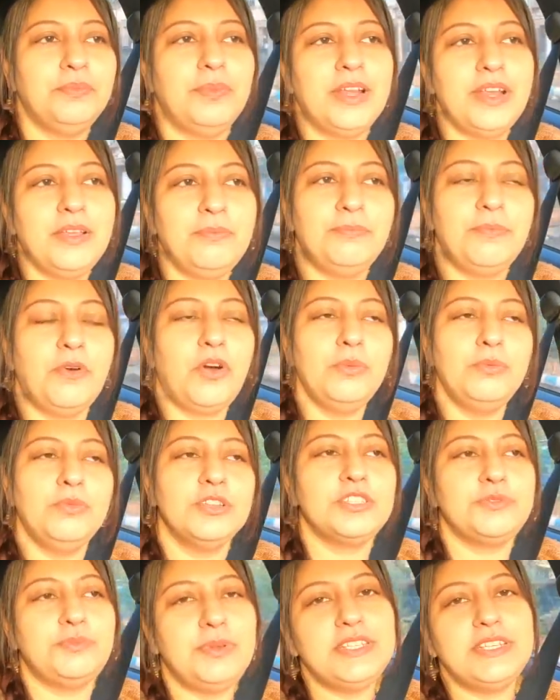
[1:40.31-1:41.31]
মানে
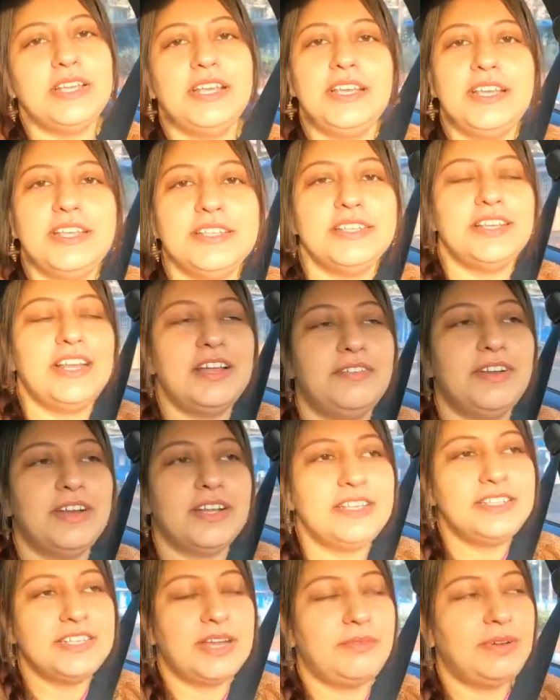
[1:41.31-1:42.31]
অলমোস্ট ভিজে গিয়েছিলাম আর
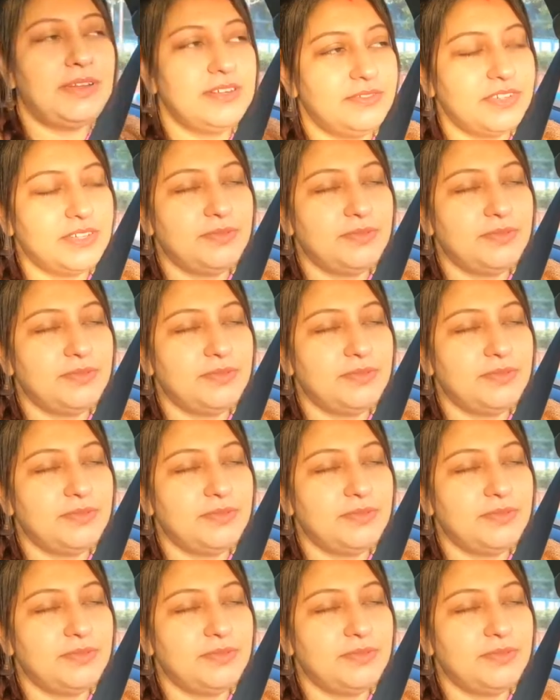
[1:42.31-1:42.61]
কি জামা